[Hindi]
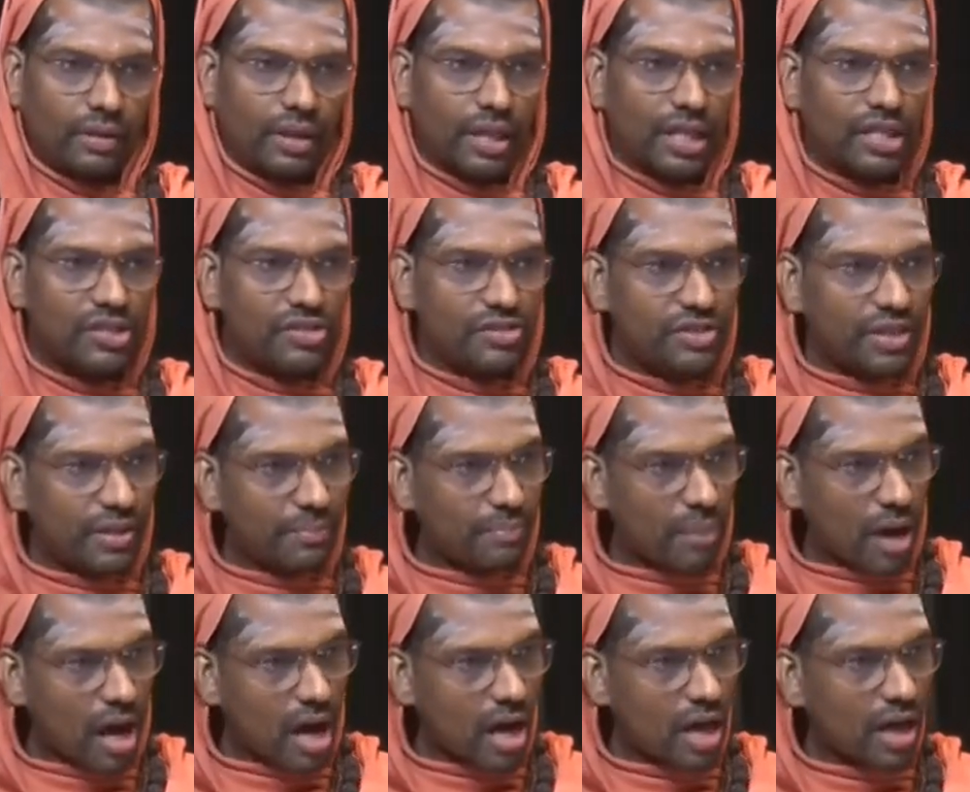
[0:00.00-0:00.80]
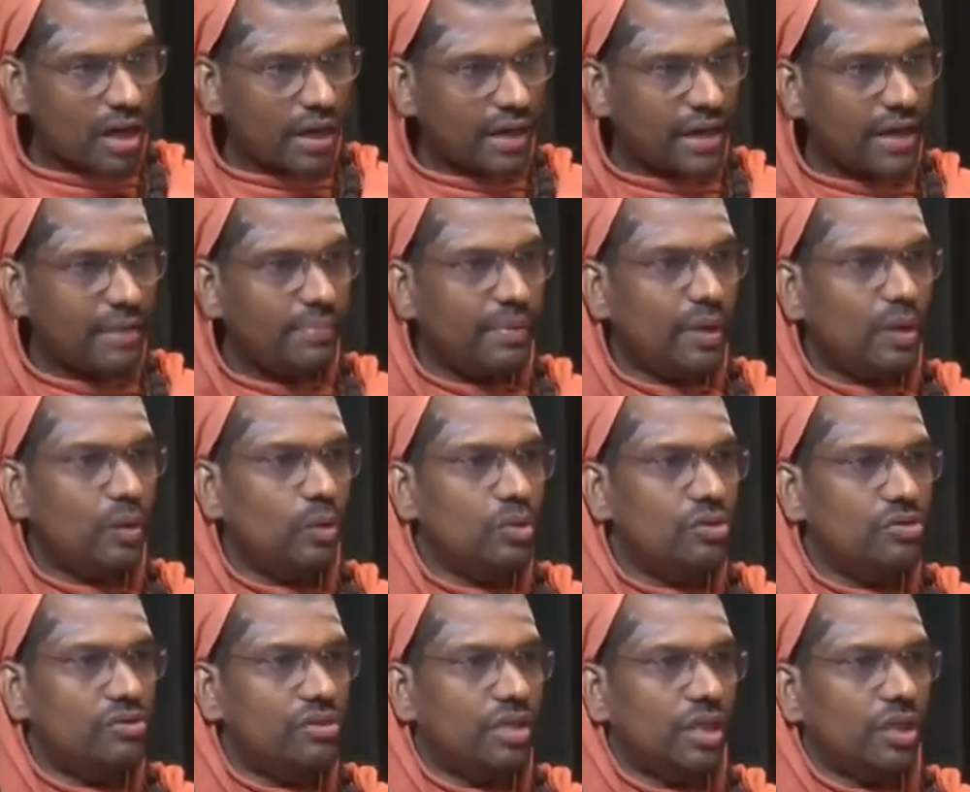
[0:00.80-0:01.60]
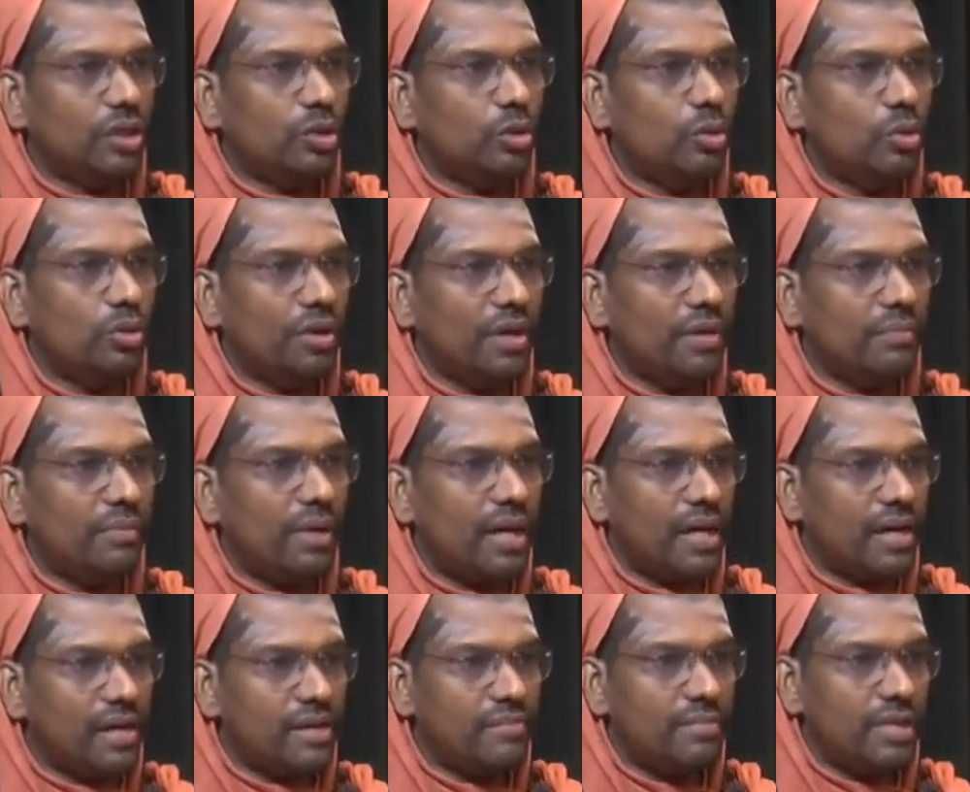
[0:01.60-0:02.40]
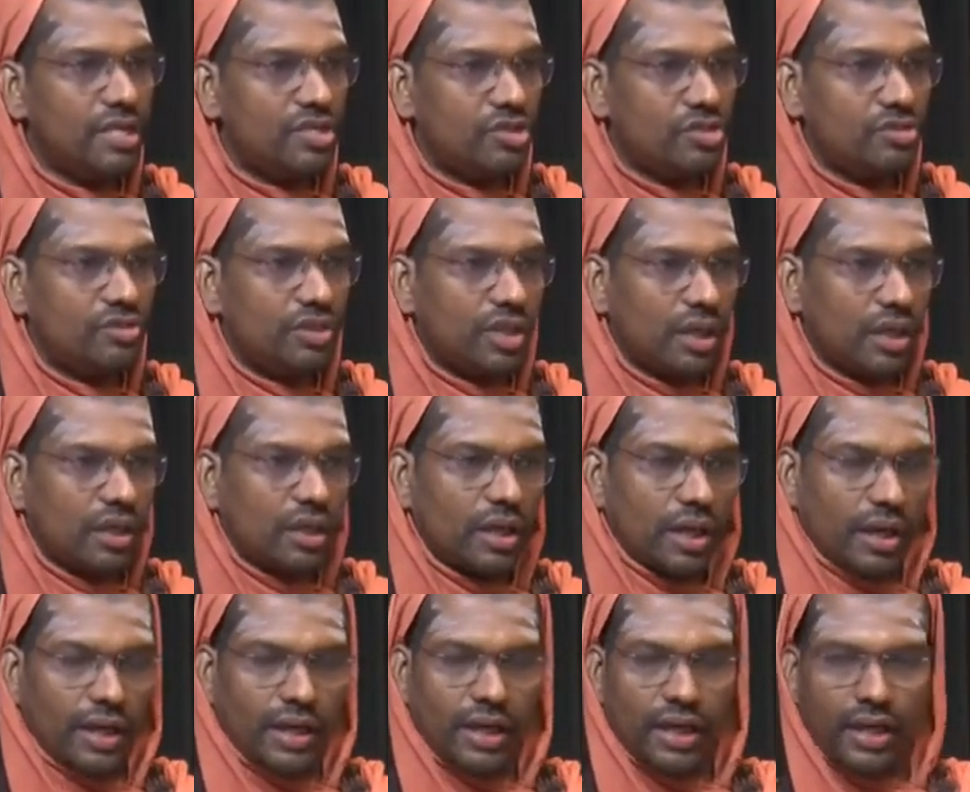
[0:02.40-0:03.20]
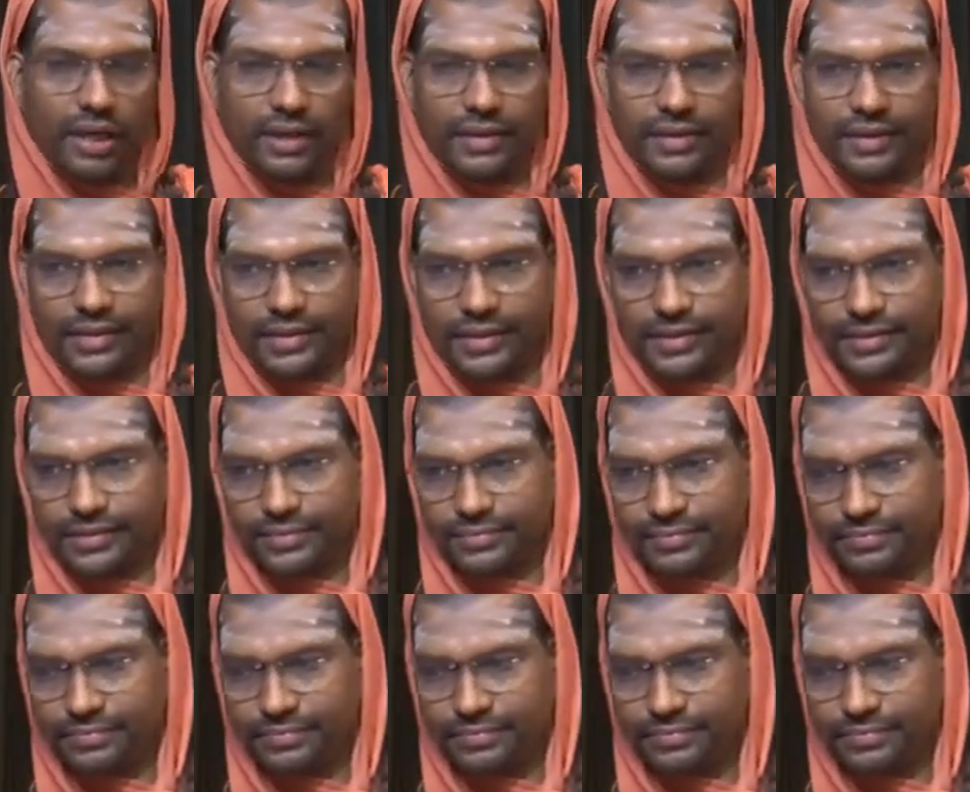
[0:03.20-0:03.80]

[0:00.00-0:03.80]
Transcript: कि इससे बाहर के भी कुछ तत्वों के बारे में चिंतन करने लग गए